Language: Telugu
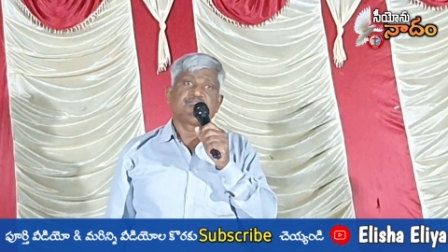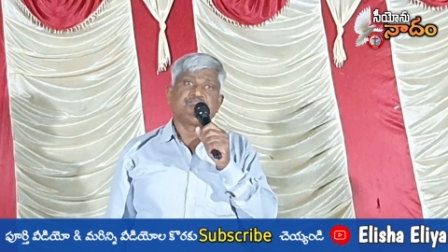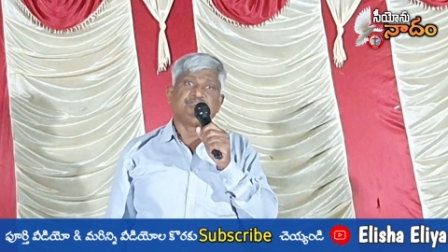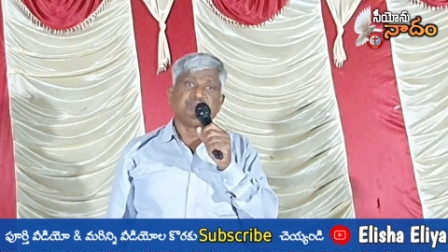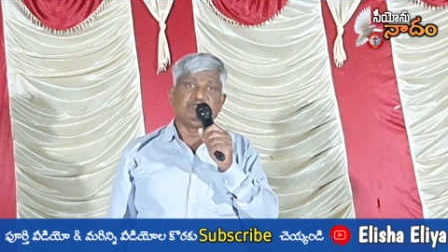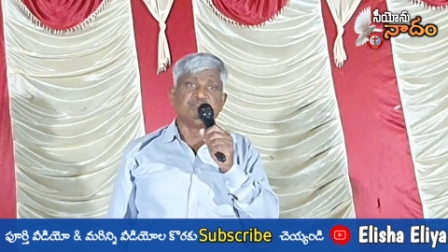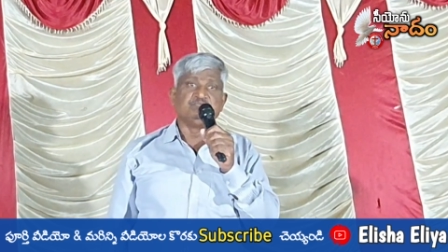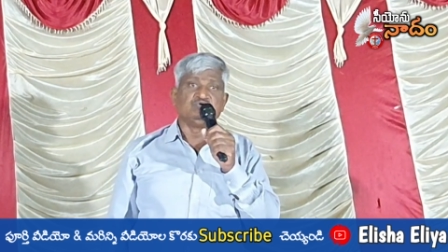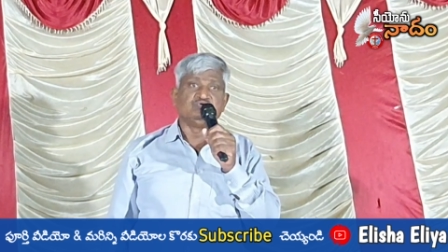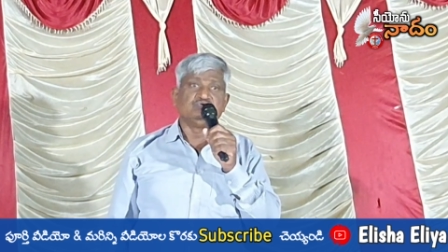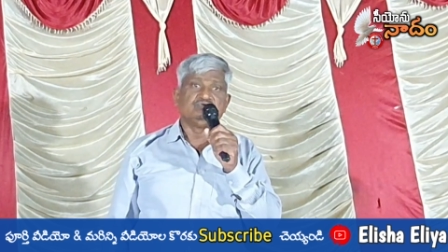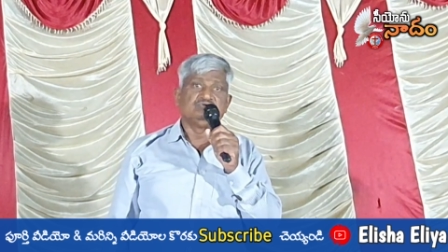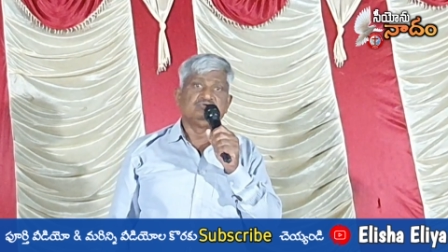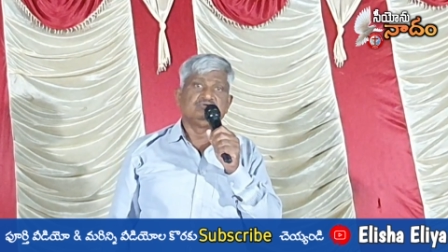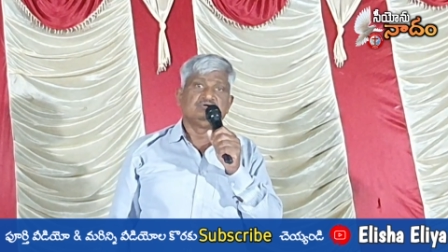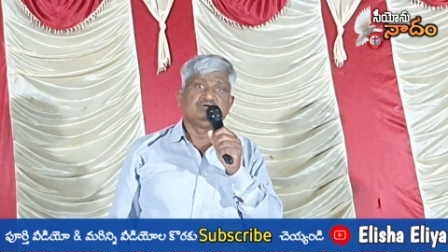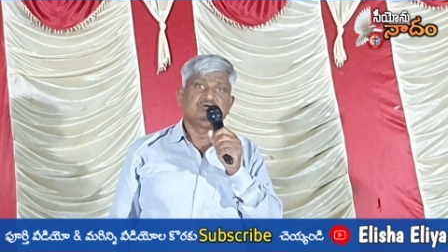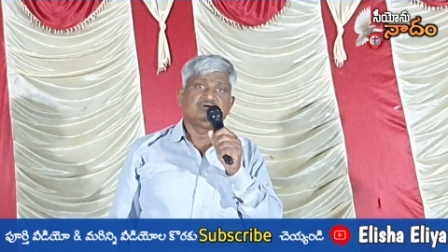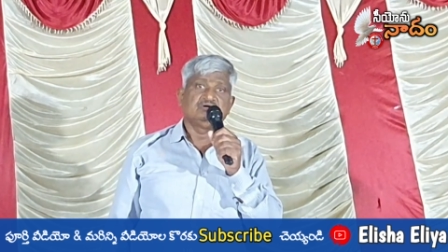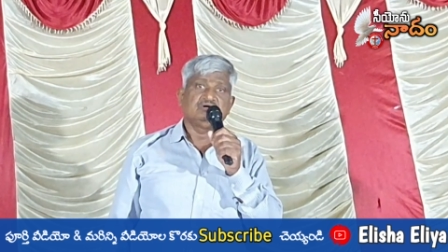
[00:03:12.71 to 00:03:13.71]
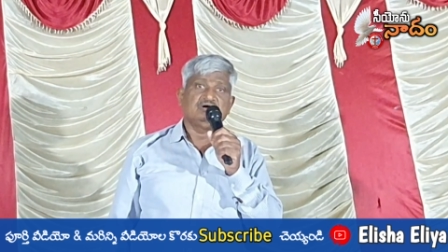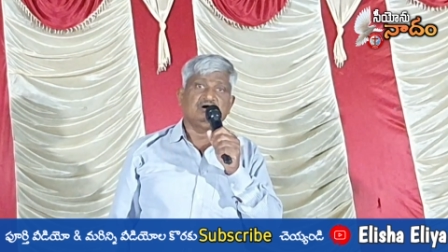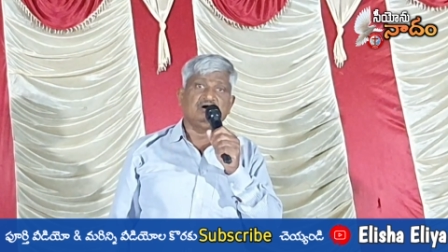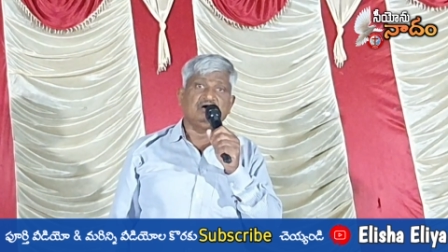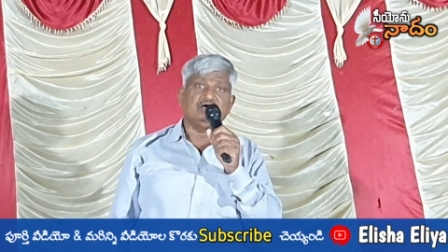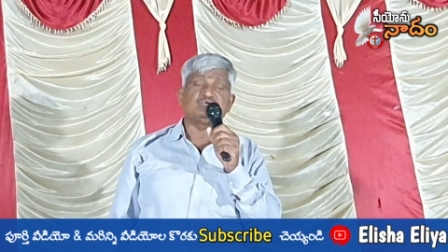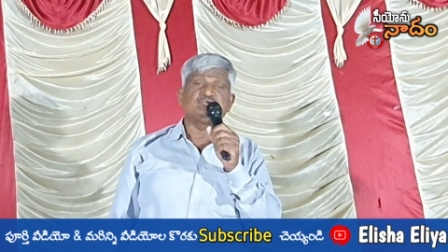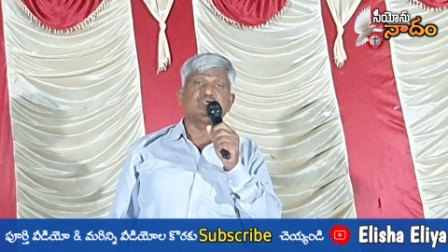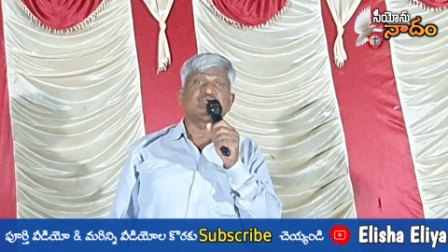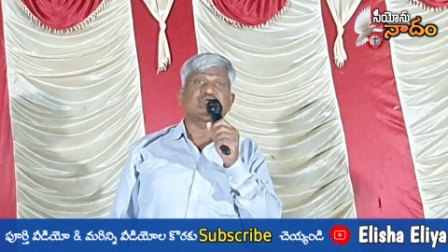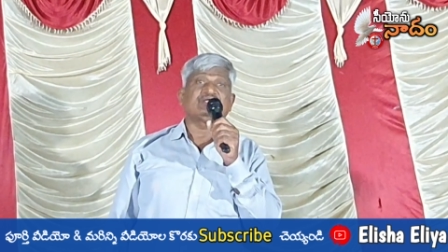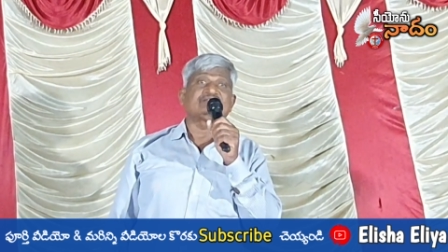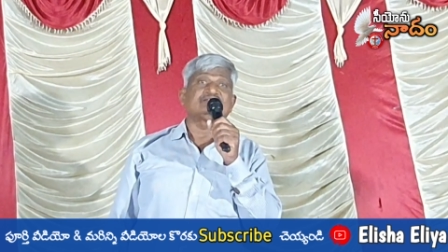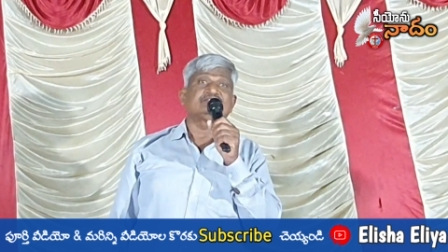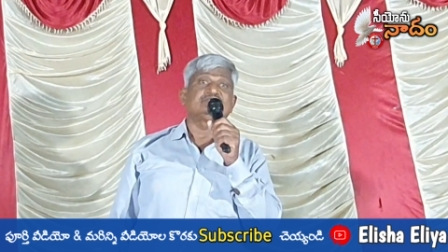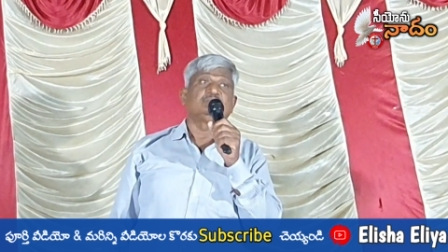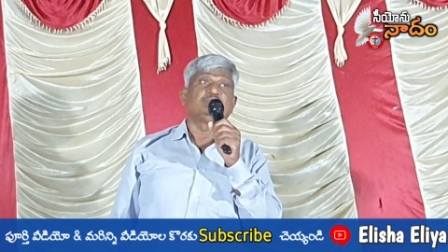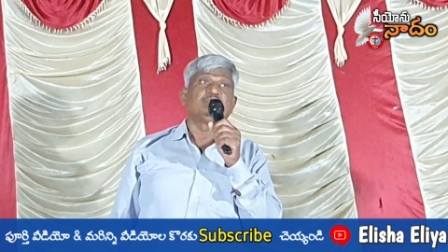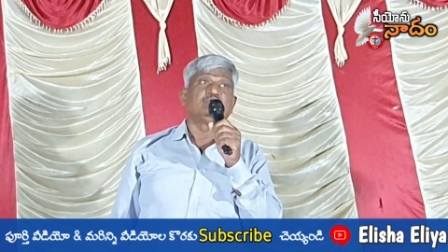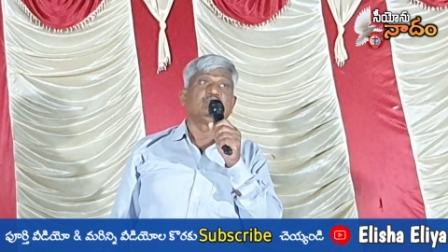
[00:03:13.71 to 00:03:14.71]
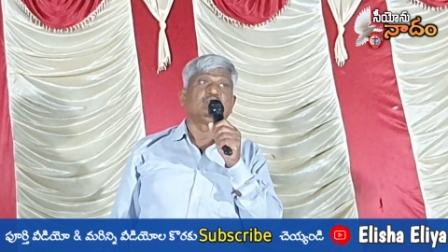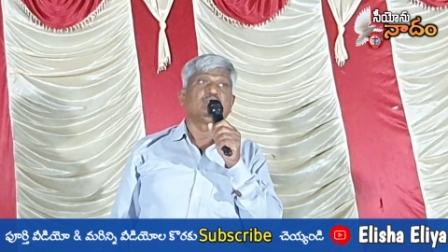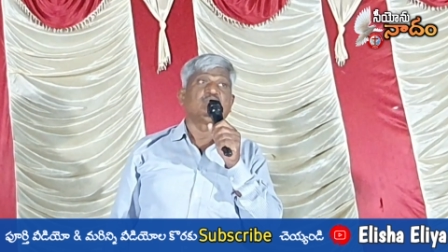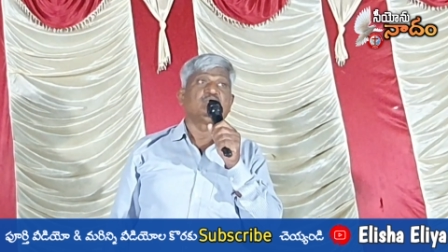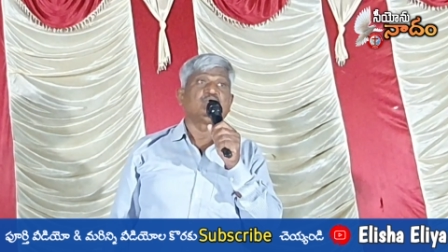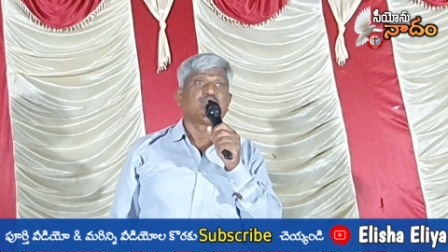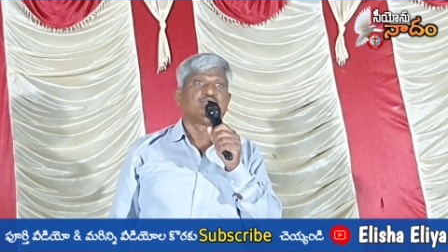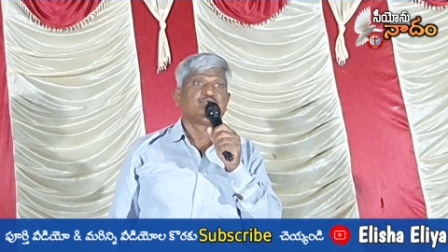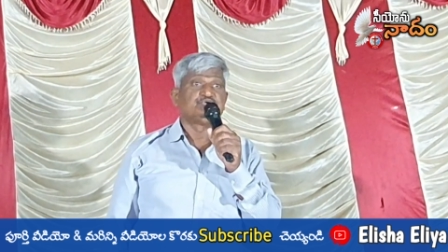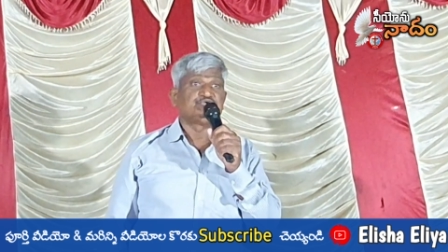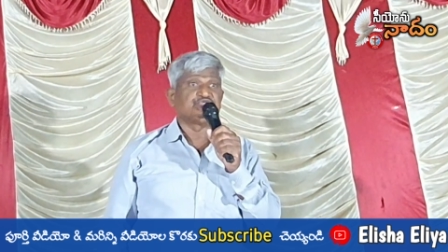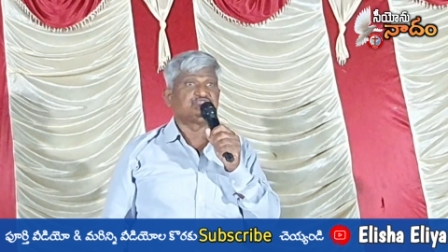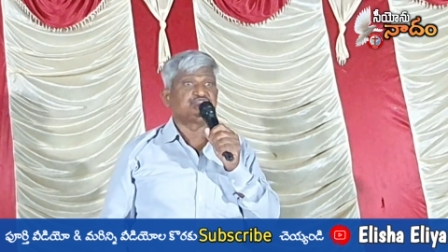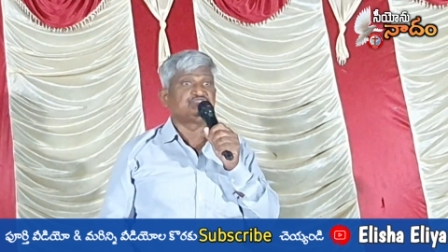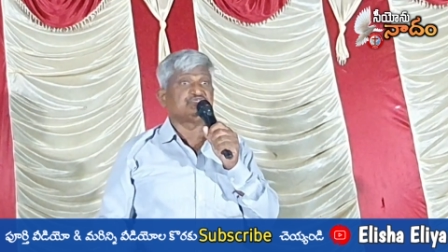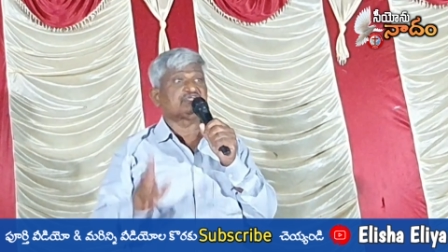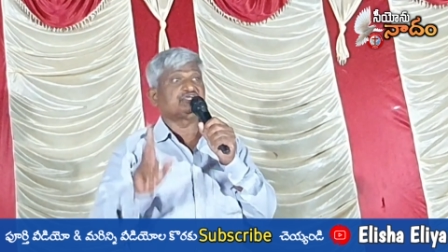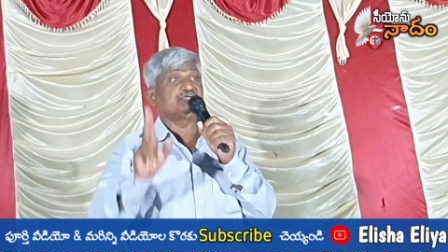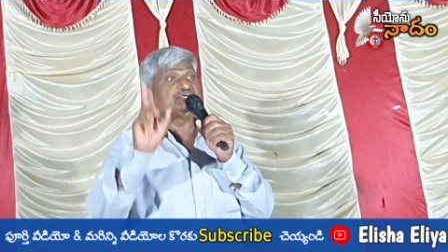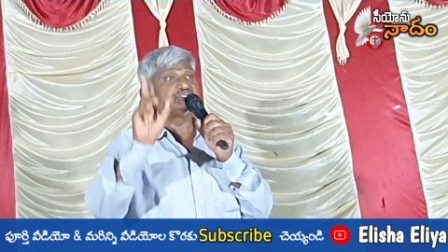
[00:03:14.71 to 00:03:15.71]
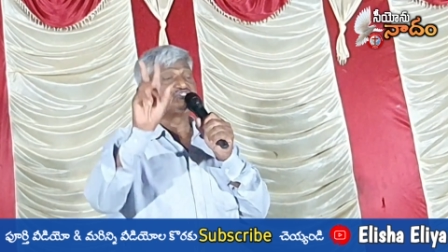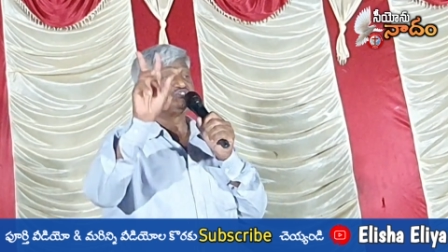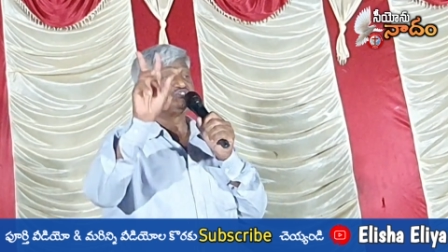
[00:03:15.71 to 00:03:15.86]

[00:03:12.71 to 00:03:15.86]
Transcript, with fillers: మేము ఆరుగురు అన్నదమ్ముల్లో ఇద్దరు గజ